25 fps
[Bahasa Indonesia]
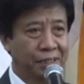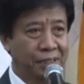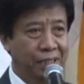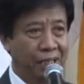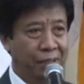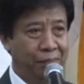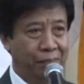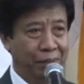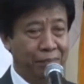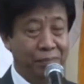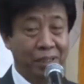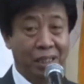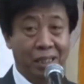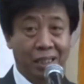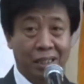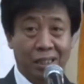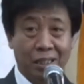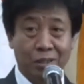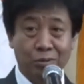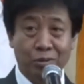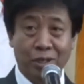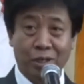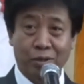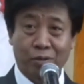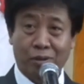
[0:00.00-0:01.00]
Apabila
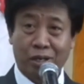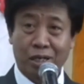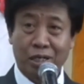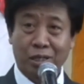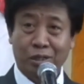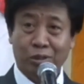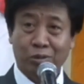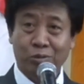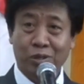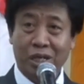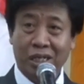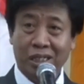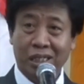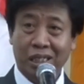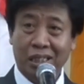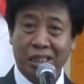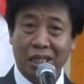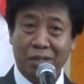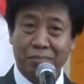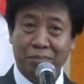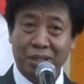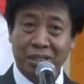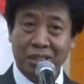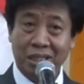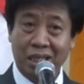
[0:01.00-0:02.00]
kedua orang tua kita
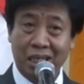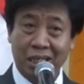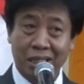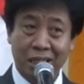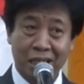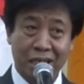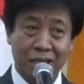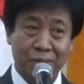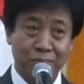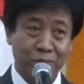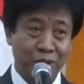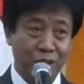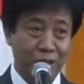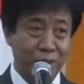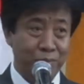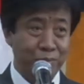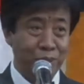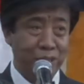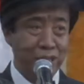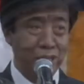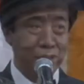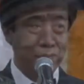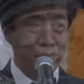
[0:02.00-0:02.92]
masih ada, mudah-mudahan